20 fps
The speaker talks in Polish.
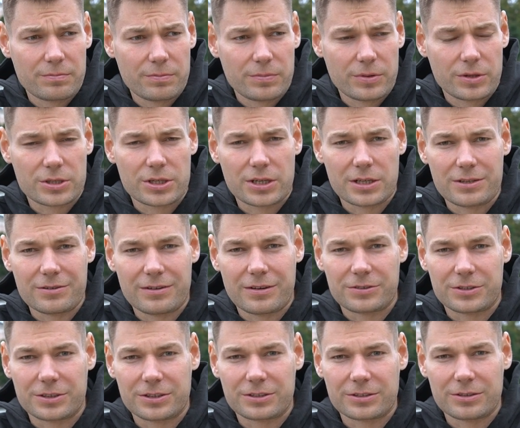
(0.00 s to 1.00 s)
pochrzaniła
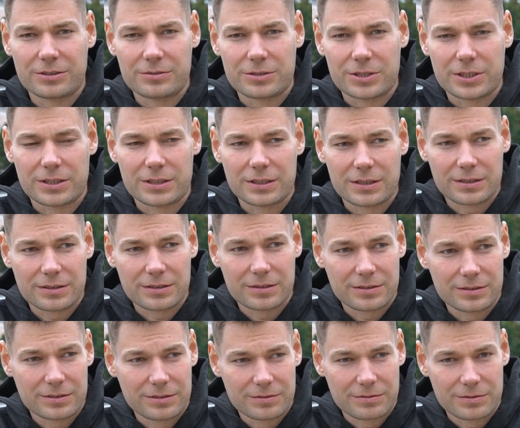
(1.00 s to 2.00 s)
wszystko, że tak
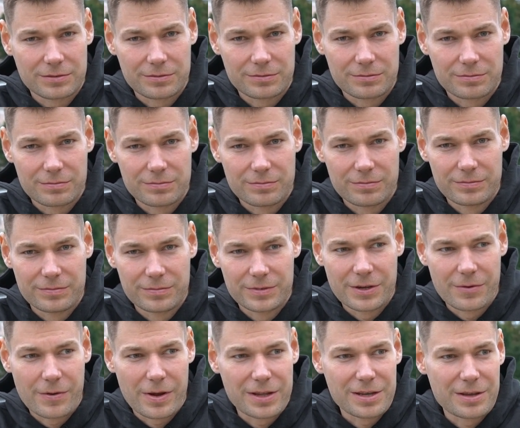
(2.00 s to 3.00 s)
e,
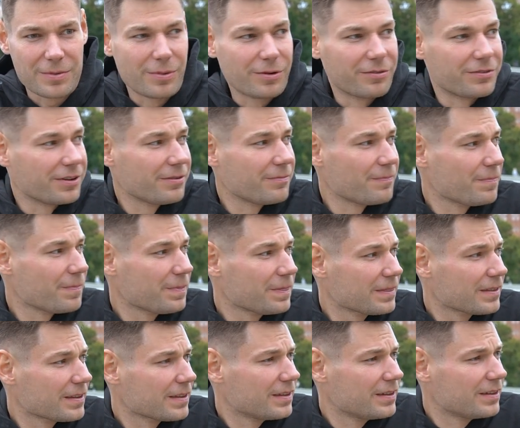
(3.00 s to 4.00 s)
nieładnie powiem.
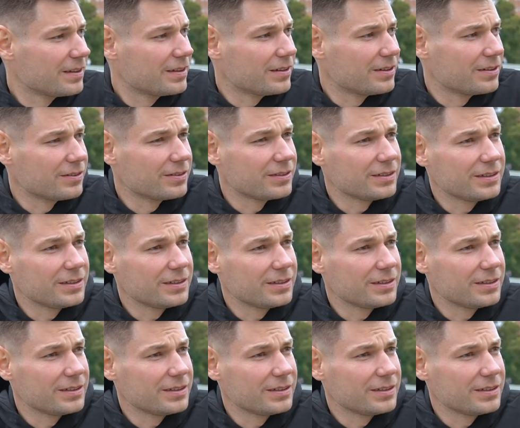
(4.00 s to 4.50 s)
No